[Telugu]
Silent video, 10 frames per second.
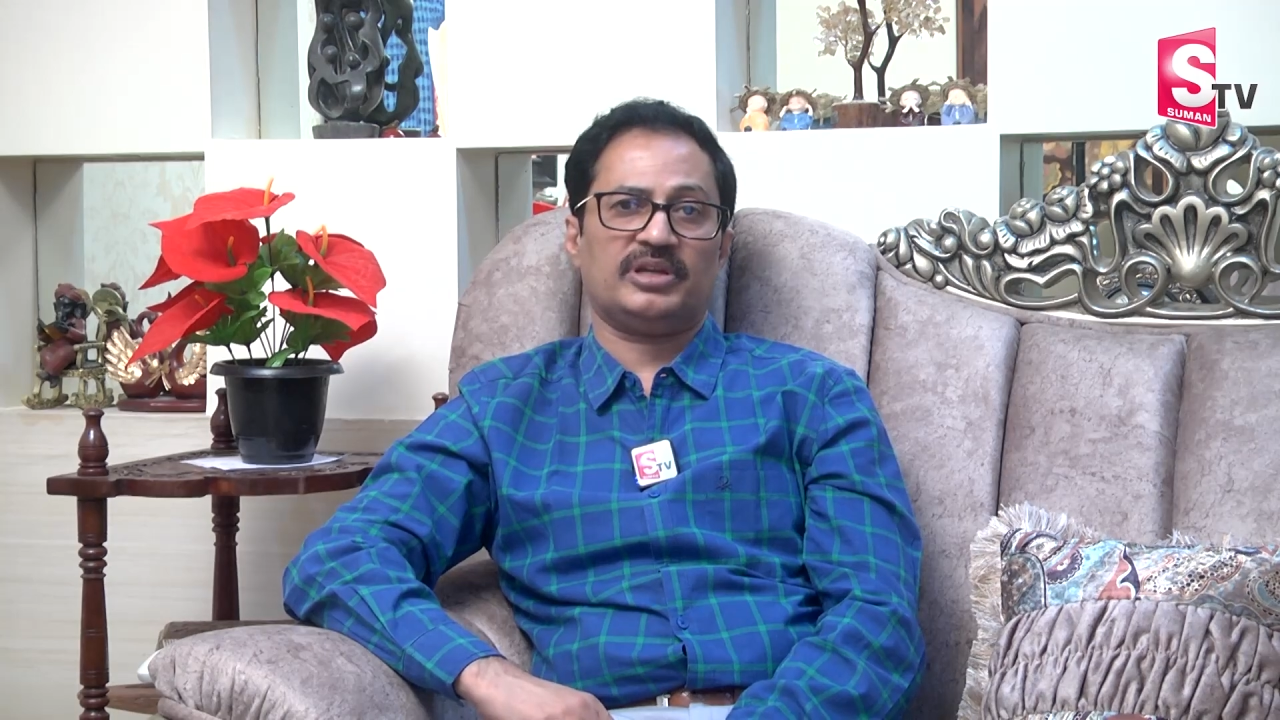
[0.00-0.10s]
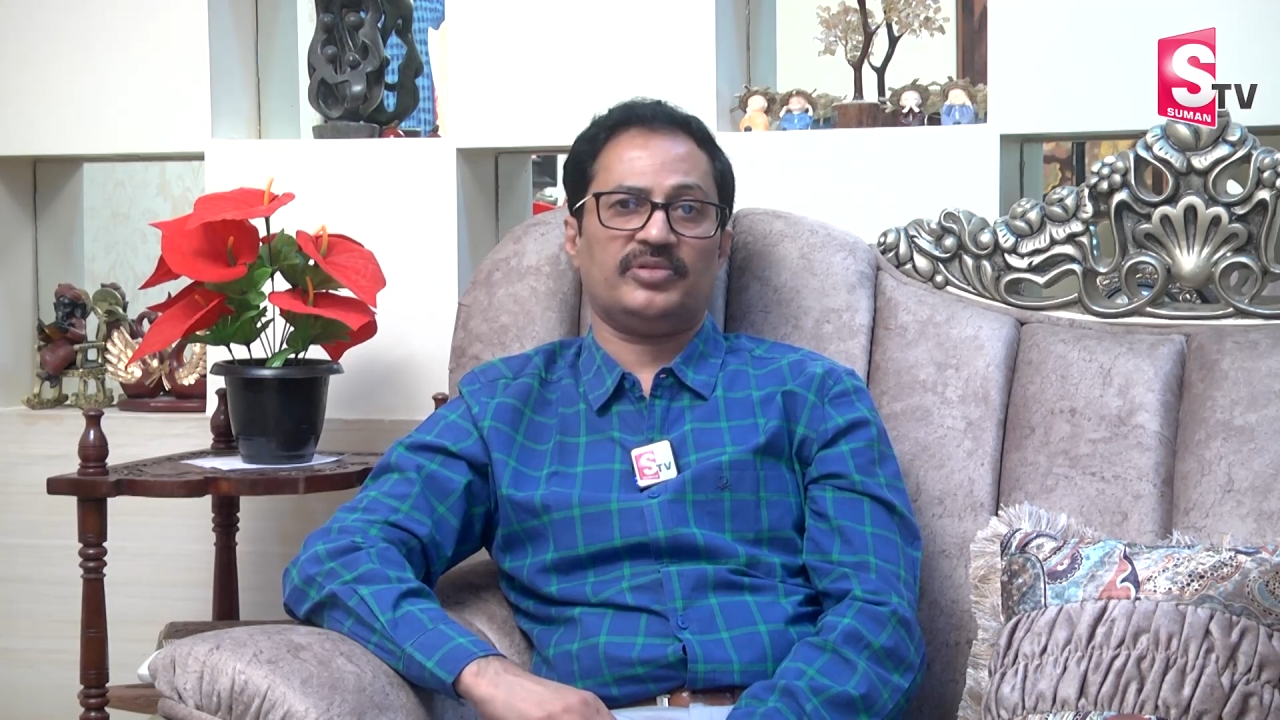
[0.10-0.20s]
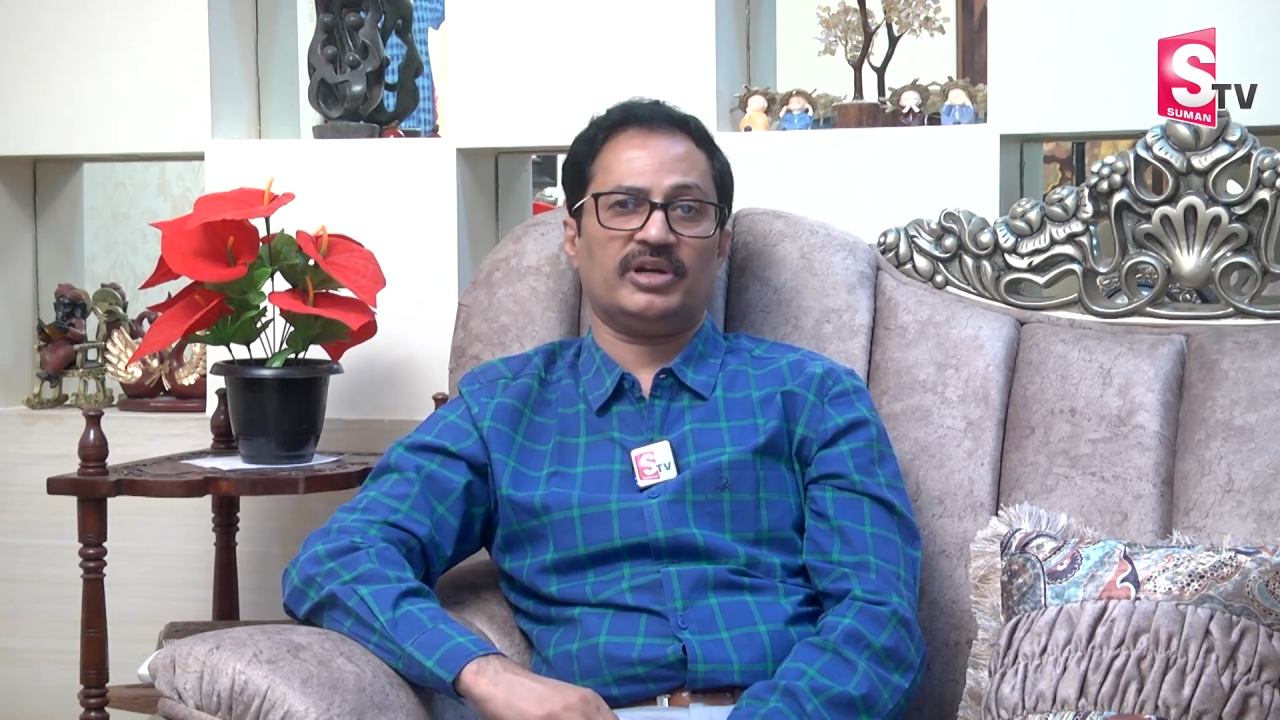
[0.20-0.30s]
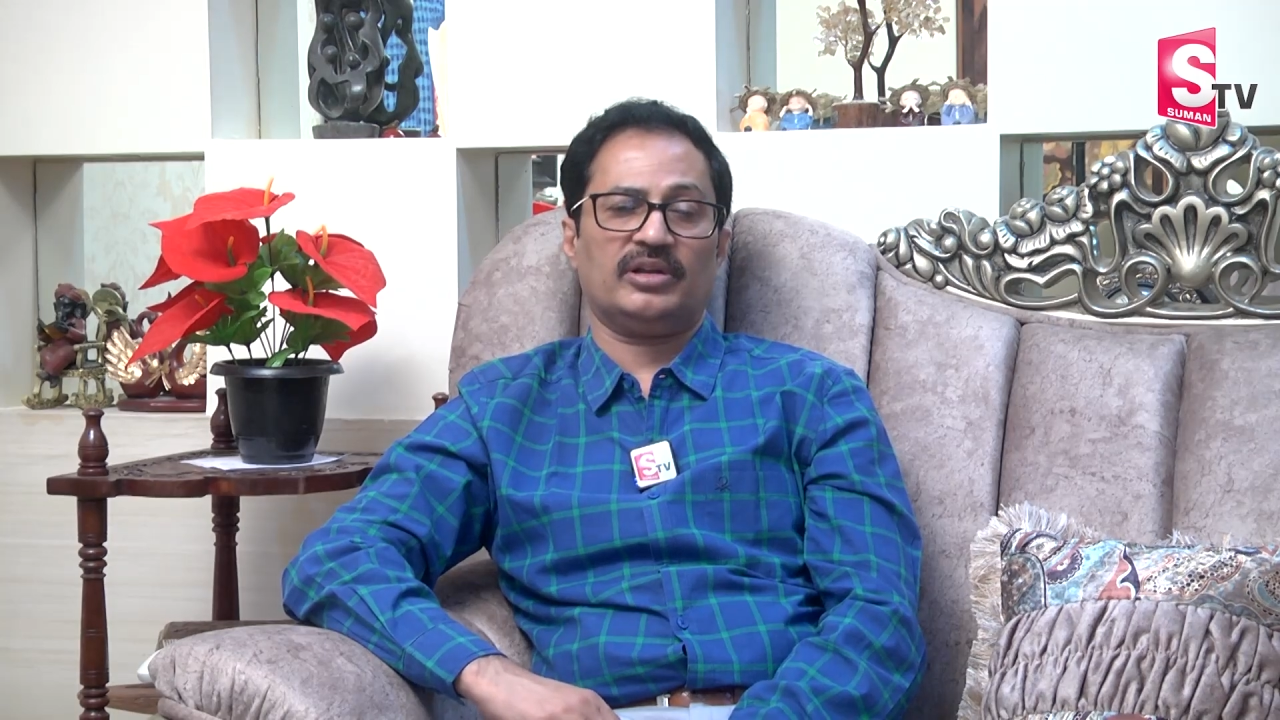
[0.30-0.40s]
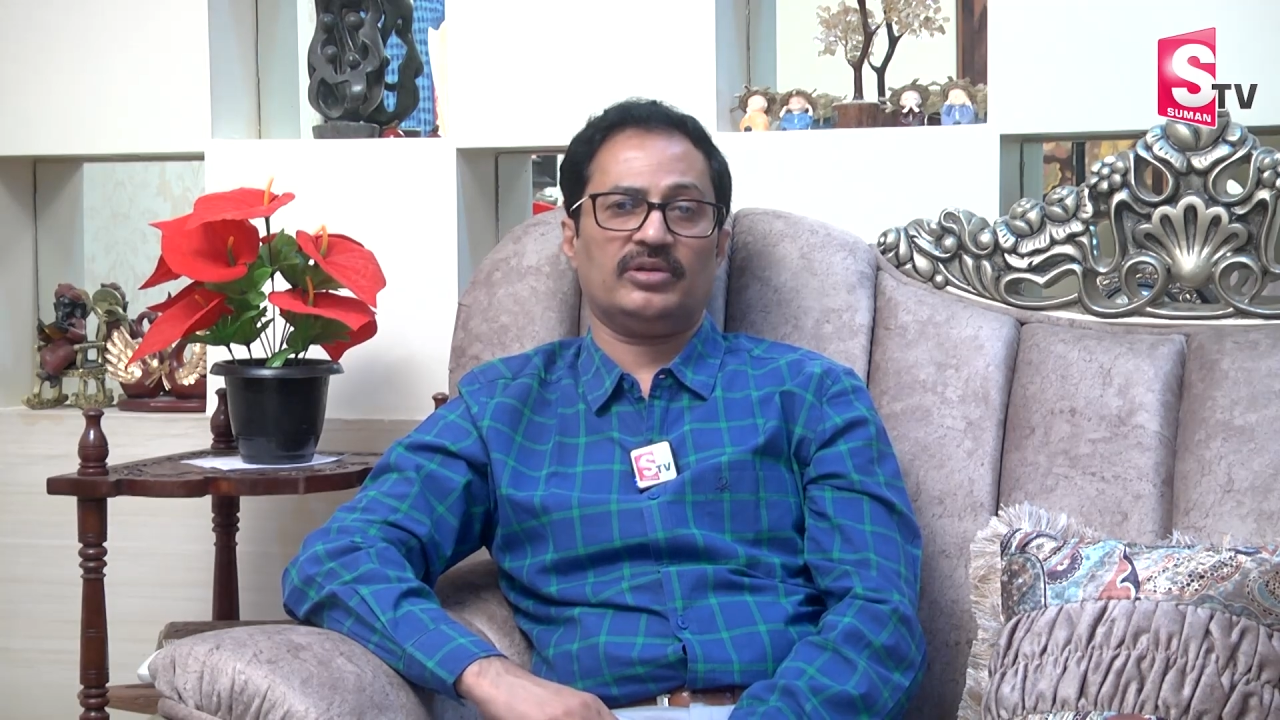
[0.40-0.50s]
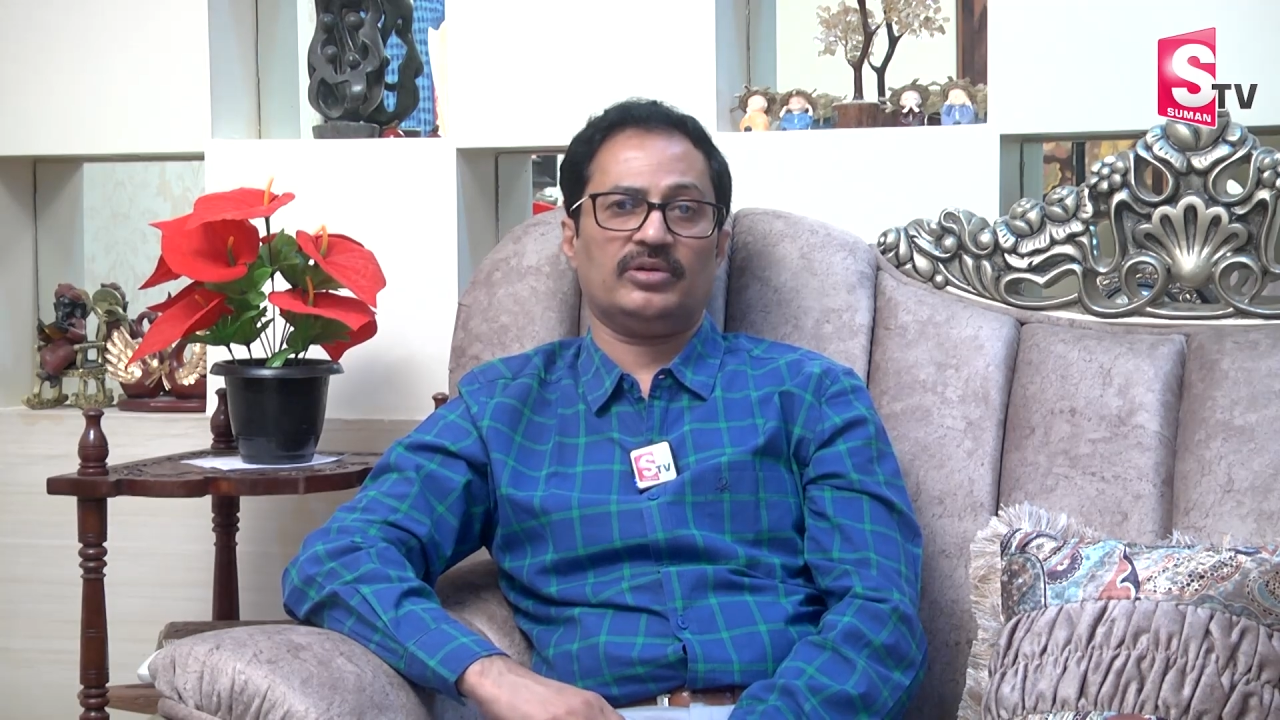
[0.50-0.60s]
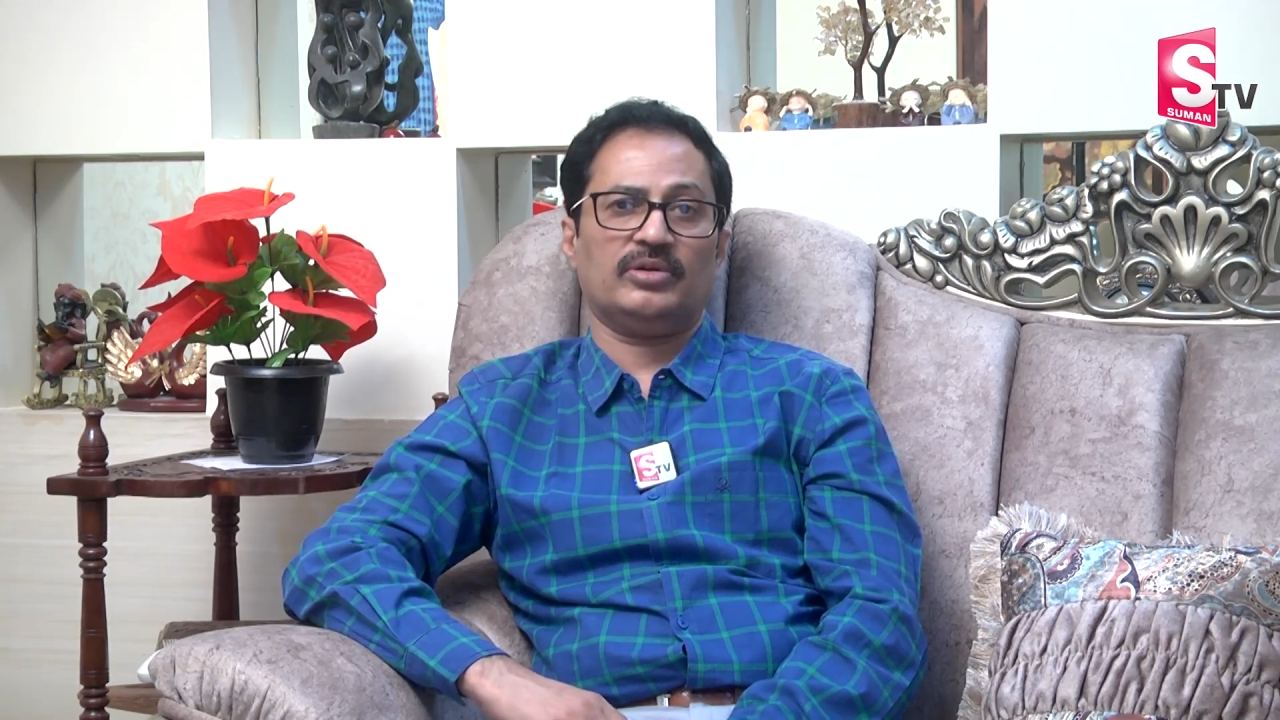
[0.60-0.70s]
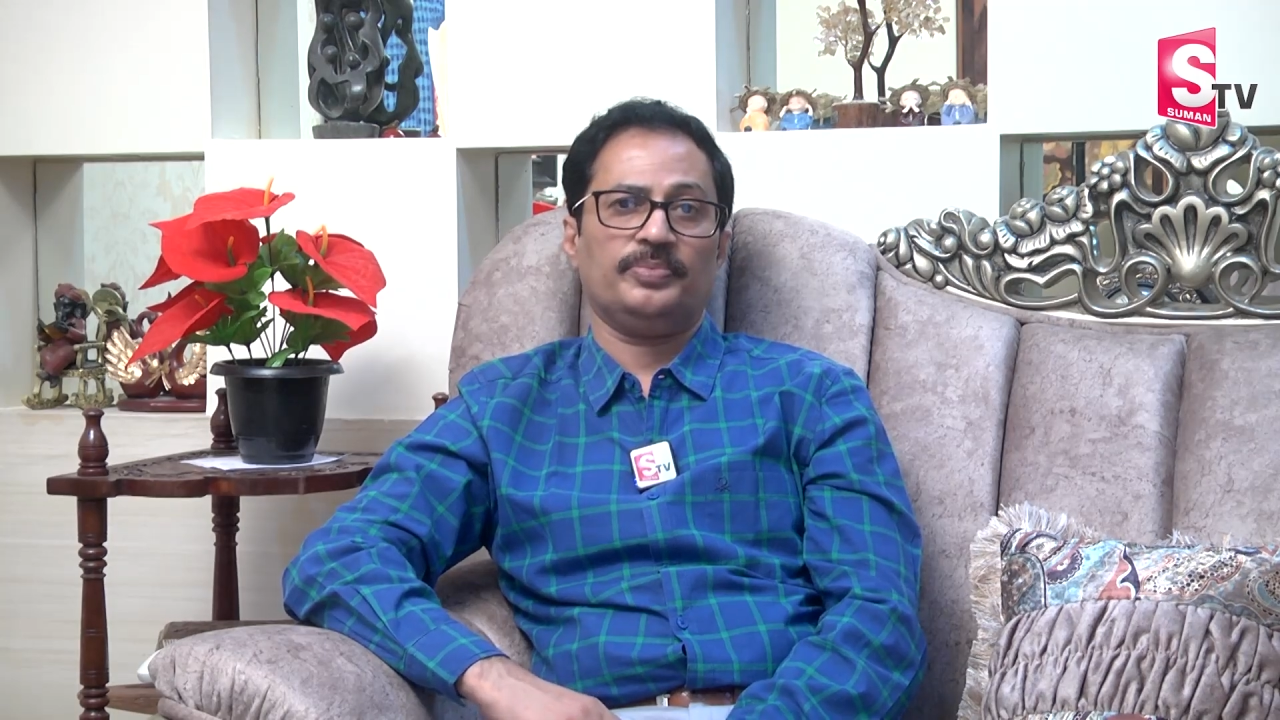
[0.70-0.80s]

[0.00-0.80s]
అయ్యే వాళ్ళలో